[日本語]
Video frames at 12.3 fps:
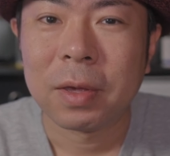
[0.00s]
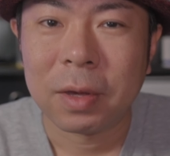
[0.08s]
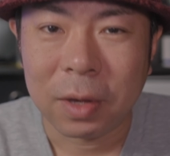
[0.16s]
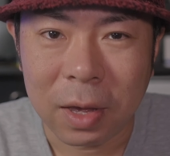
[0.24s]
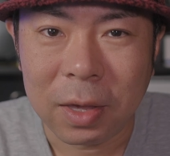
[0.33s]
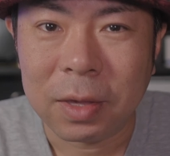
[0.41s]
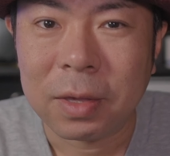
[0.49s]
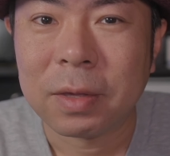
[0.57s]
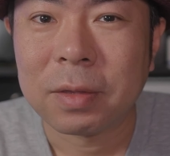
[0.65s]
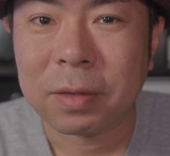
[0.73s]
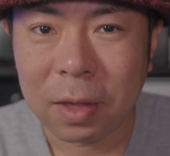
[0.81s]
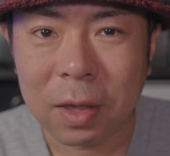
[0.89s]
はい。
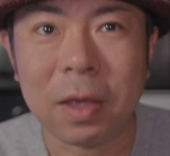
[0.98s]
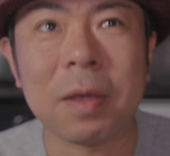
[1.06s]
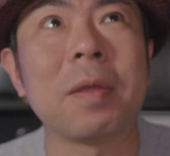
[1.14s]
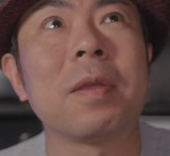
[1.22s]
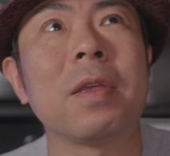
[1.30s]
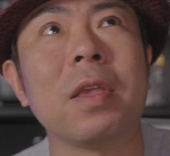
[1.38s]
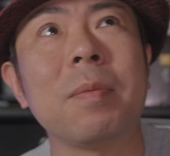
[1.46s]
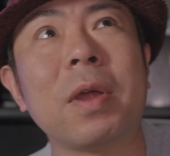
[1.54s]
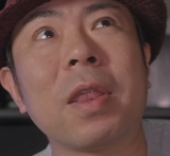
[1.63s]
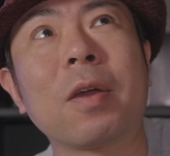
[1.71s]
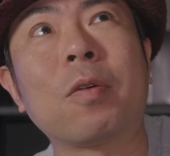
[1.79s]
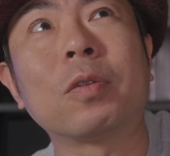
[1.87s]
で
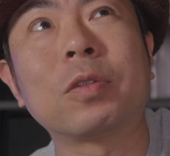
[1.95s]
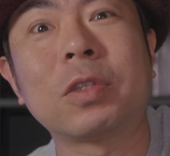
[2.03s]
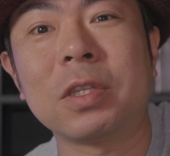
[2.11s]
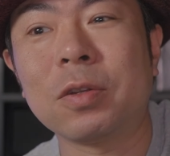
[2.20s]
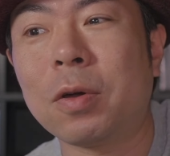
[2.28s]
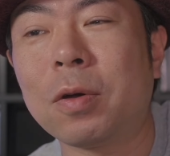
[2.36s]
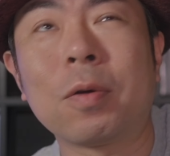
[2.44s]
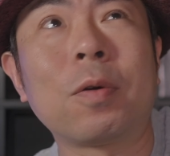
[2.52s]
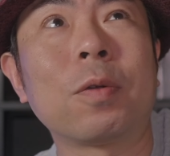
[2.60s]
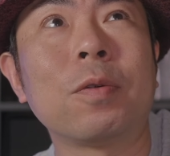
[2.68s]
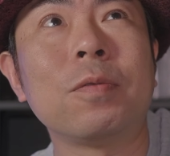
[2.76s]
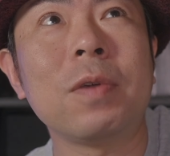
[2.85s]
今ねこっちの
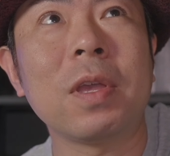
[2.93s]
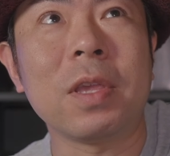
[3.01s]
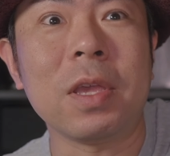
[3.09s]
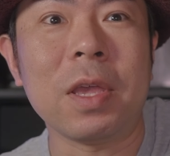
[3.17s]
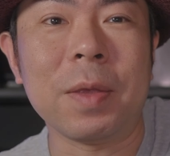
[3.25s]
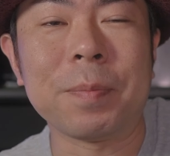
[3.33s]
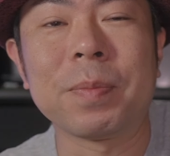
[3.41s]
この上に